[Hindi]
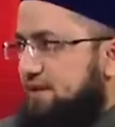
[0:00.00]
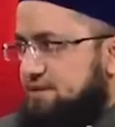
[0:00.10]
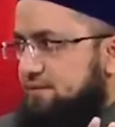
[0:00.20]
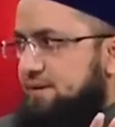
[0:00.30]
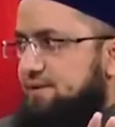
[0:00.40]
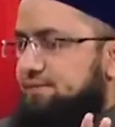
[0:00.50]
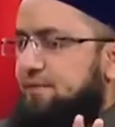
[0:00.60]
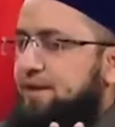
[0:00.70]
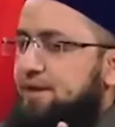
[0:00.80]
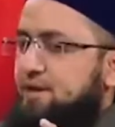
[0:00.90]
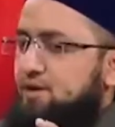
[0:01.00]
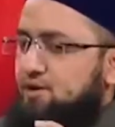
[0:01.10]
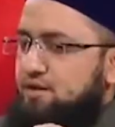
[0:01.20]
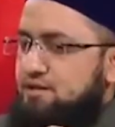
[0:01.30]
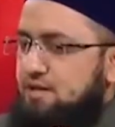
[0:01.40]
नहीं शामिल ठीक है
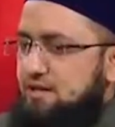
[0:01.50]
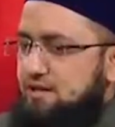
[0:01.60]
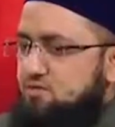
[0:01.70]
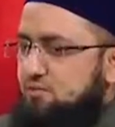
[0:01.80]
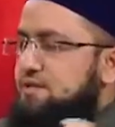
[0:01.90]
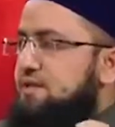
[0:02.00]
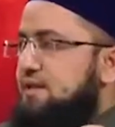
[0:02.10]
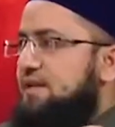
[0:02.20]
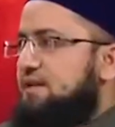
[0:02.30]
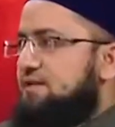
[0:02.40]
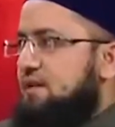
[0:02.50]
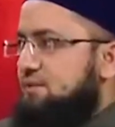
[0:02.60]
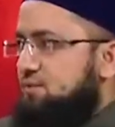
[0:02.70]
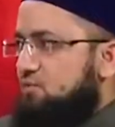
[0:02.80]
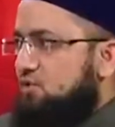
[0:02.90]
और इंसान इसको पसंद नहीं करता कि
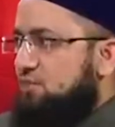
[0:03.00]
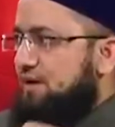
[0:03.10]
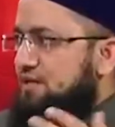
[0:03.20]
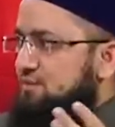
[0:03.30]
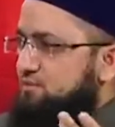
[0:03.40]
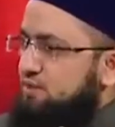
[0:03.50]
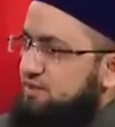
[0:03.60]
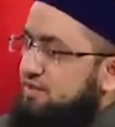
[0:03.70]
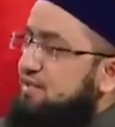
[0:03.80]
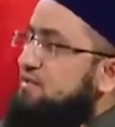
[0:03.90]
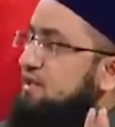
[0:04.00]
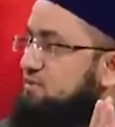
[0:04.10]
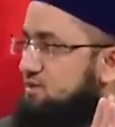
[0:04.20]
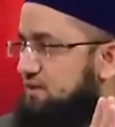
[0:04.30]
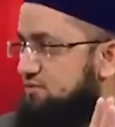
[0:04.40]
मैं हम्म। भूख और प्यास में पूरा दिन इस तरह
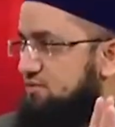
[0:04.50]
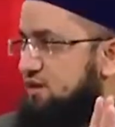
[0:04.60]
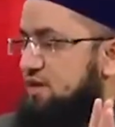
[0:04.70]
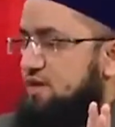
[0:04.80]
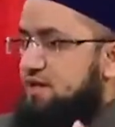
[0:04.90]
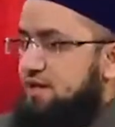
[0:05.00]
गुजार दूँ हम्म।